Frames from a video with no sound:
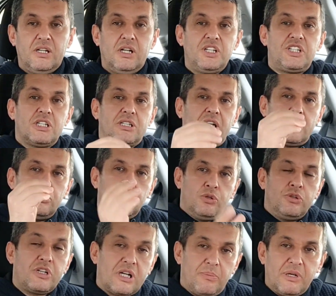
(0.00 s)
Işıkların
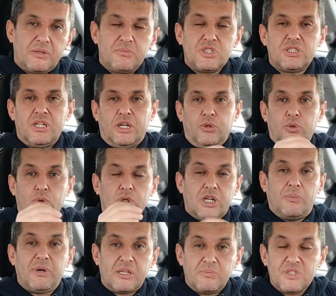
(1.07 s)
önünü kapatmışlar, yolu
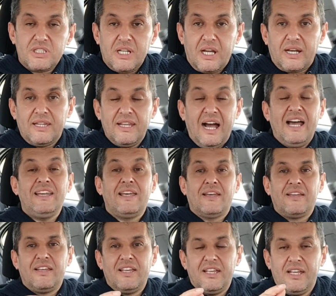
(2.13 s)
kapatmışlar. Yani
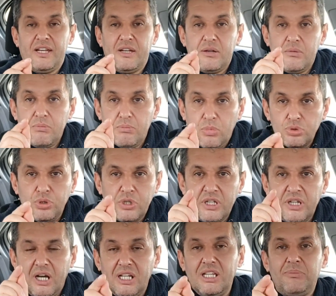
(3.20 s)

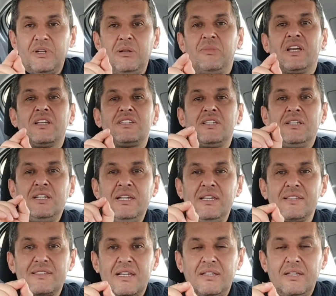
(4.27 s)
motorin alabilmek için
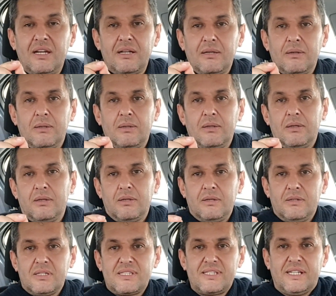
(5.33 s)
insanlar
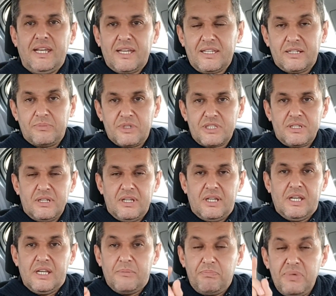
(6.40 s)
sıraya girmiş.
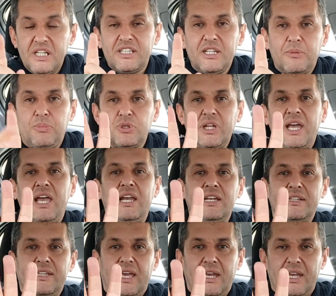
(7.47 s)
Bir depoda
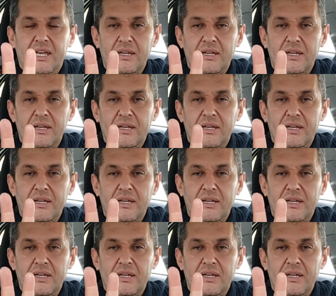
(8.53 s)
50 TL.